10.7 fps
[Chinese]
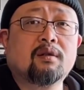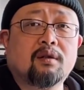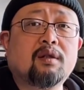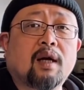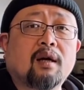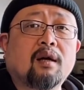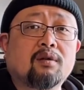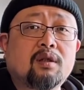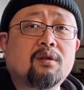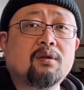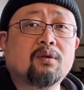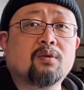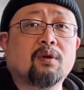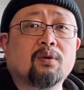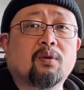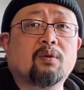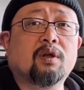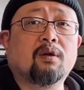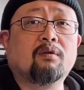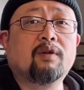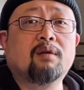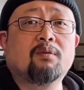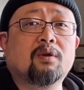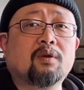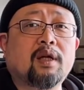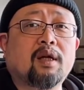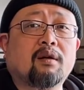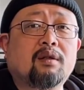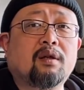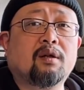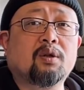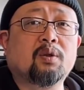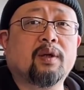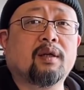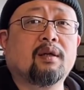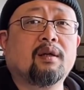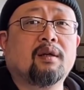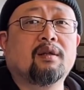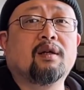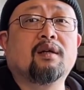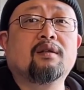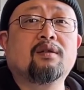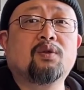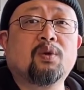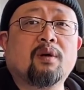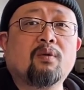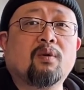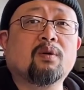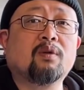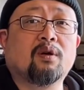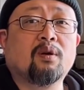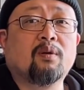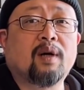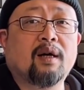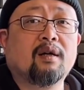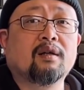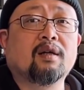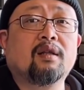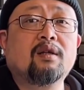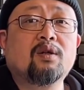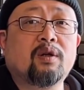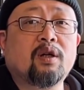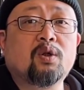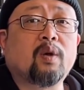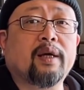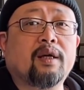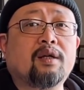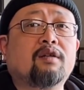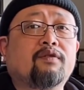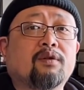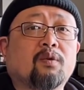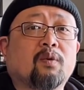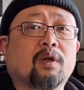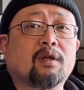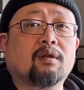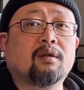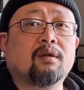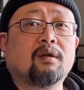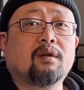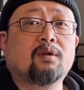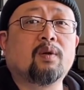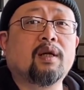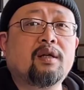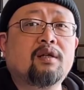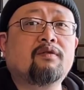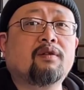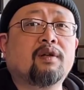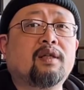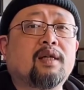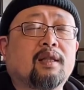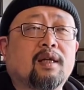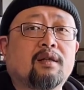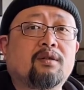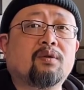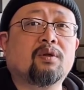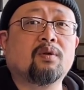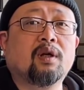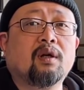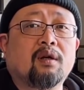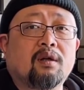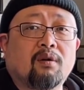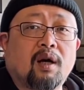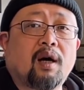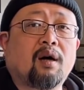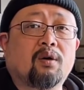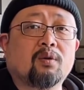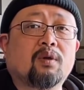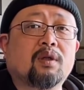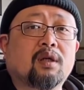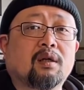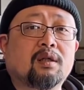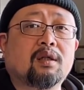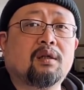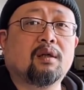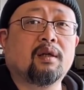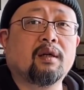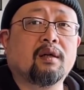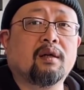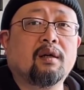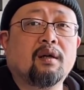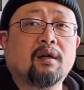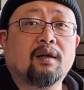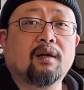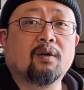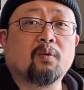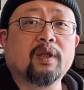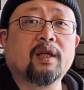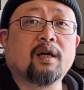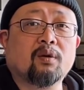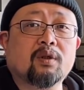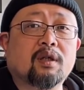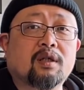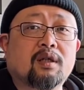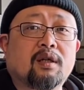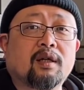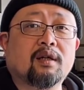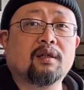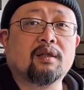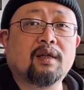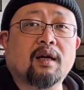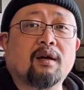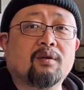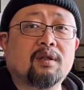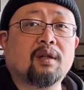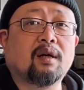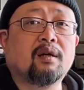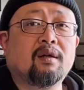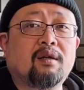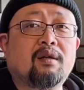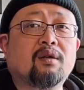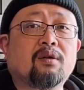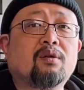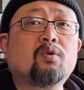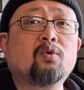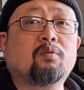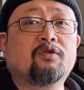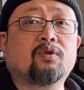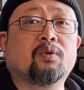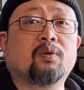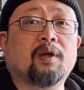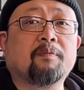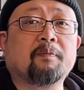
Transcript: 养老金所有统筹。为什么我说养老金也是税呢？那全国统筹的话，肯定就是一个转移支付的过程。转移支付很简单，就是说有好多省市的这个呃，国内好多省市这个养老金呢，已经入不敷出了。